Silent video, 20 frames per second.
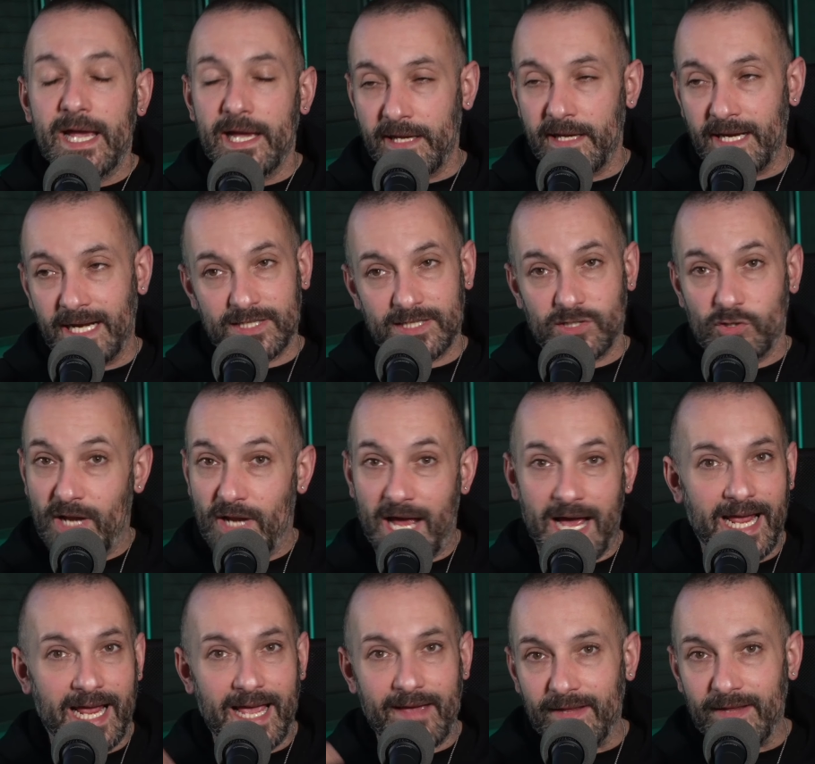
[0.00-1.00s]
in relazione
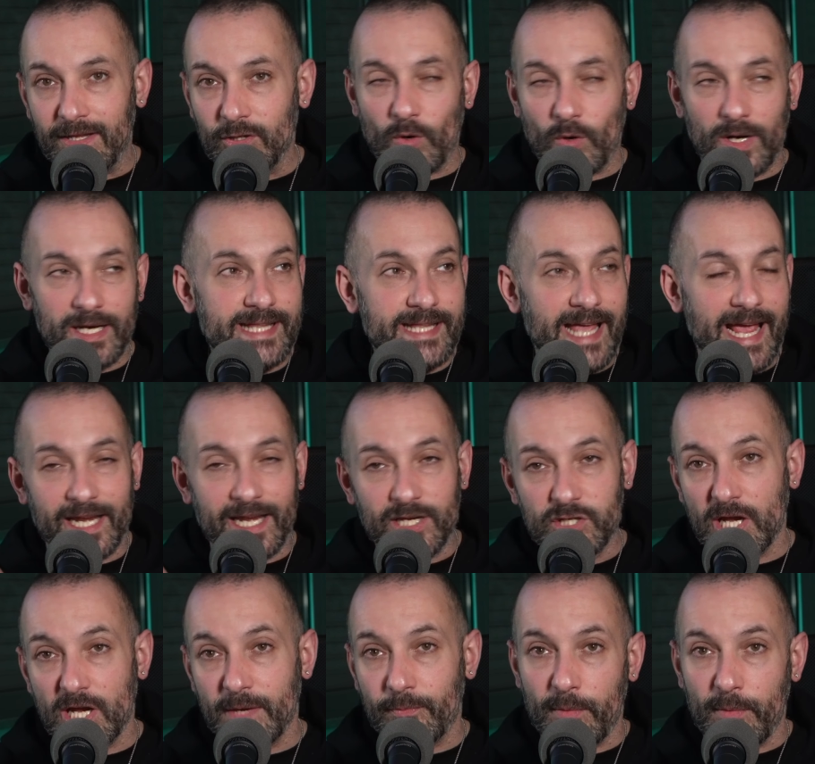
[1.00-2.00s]
anche a eventuali
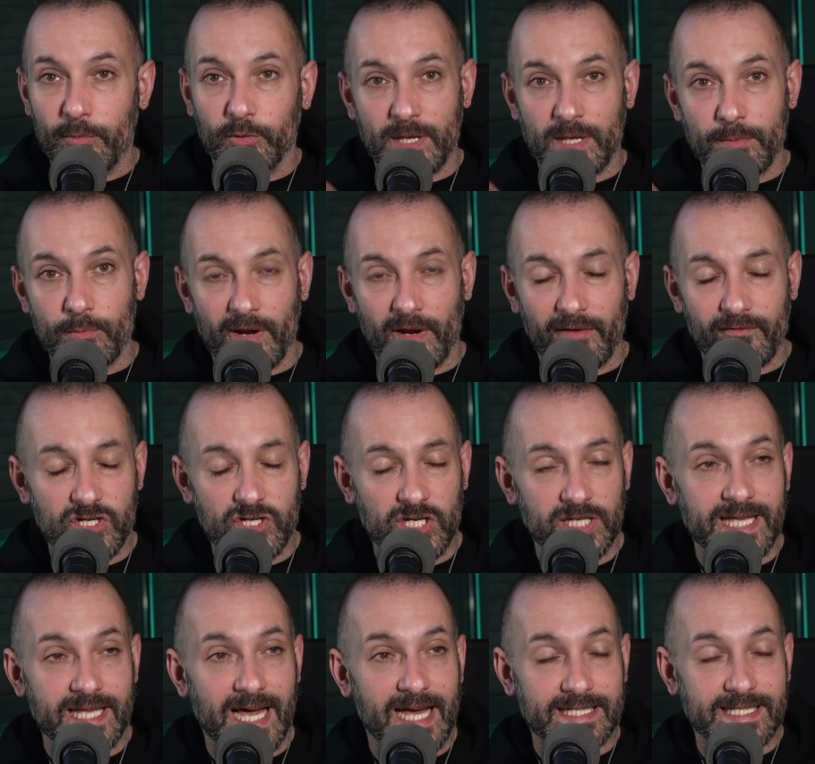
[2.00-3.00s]
tecnici che poi potrebbero
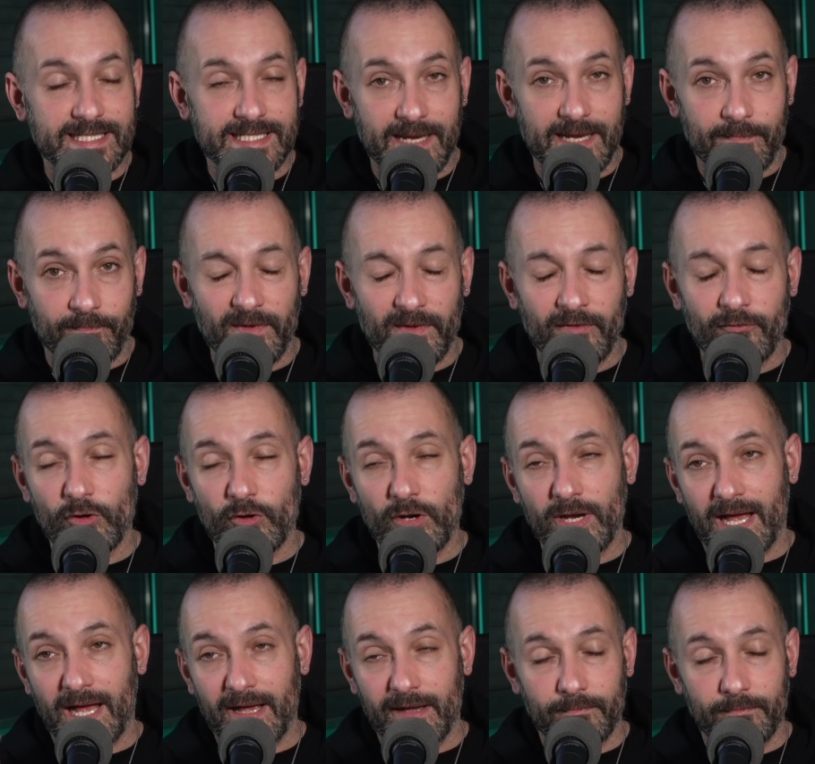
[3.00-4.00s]
avvicendarsi
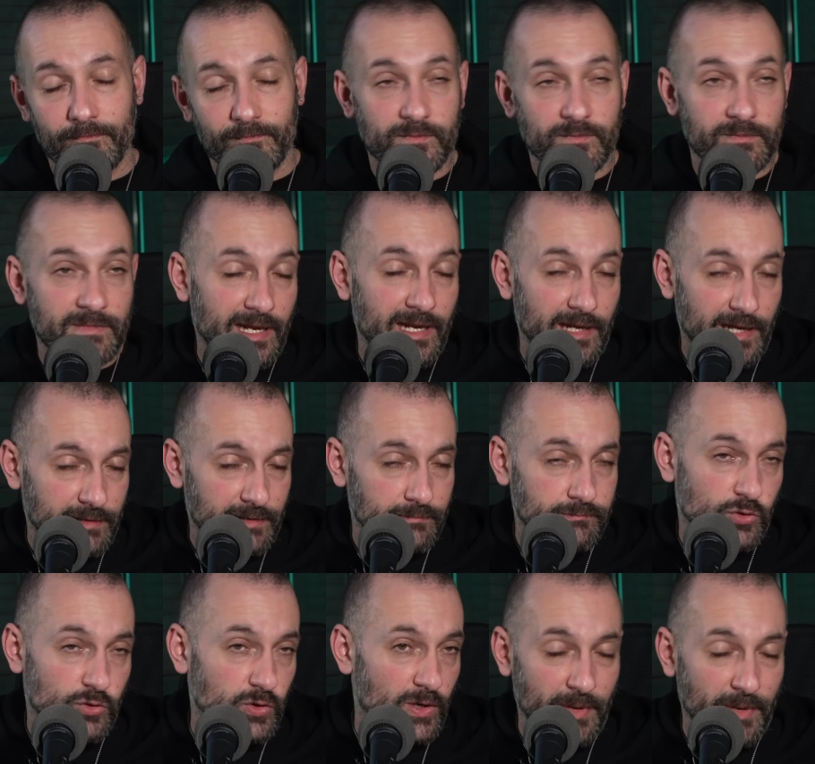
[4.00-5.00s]
Fiore-
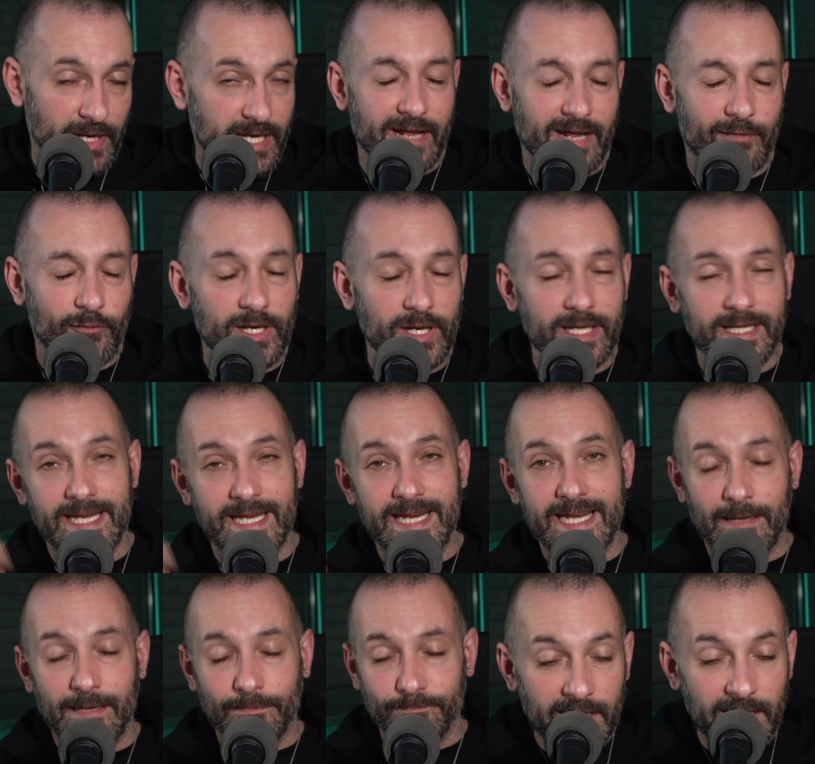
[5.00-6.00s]
ehm, sulla panchina della
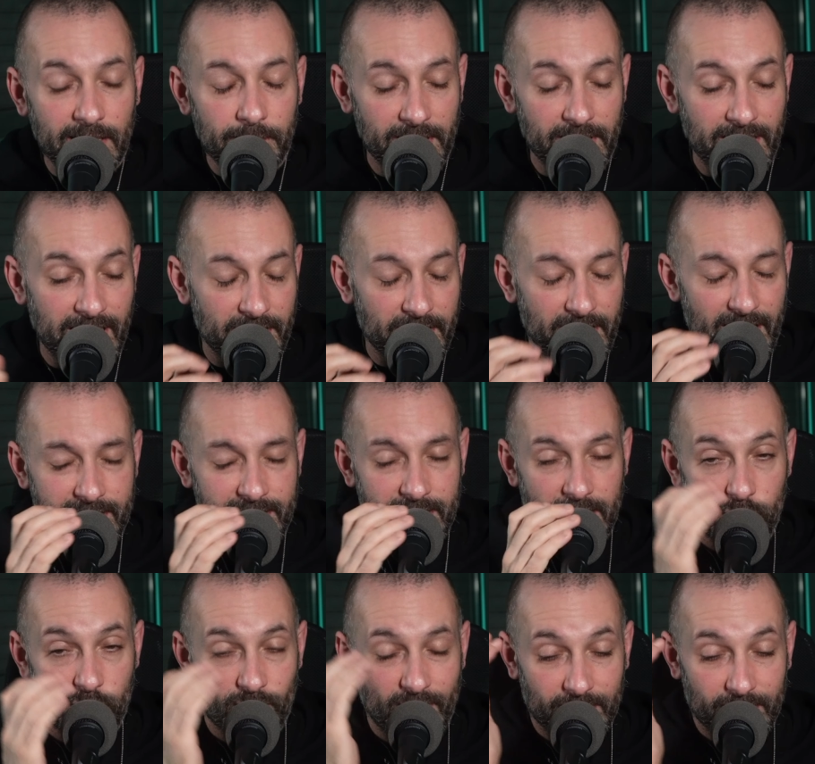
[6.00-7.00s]
Fiorentina, del Milan e
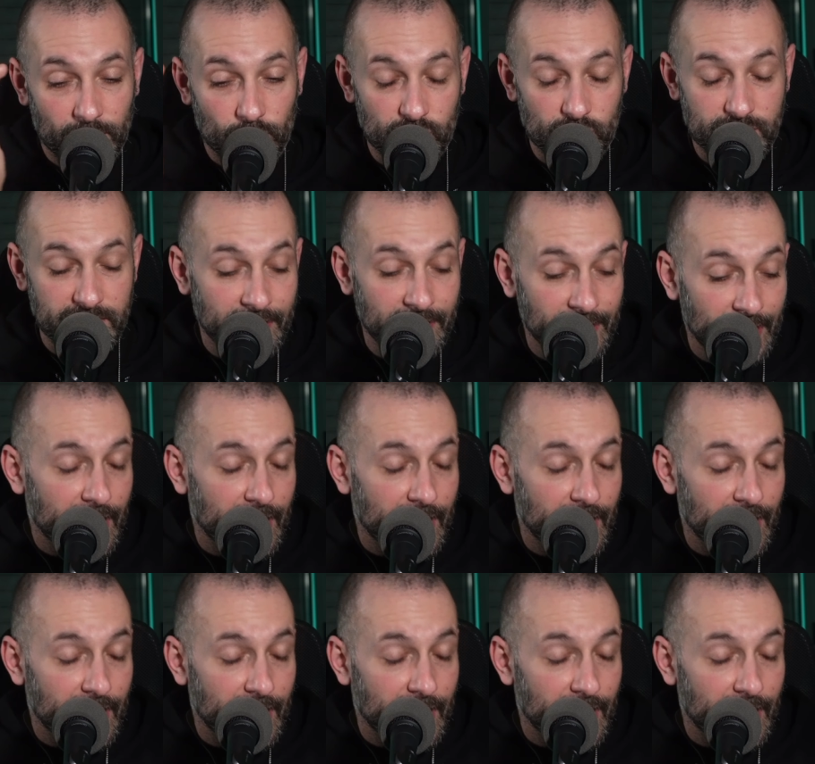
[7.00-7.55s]
della Juventus.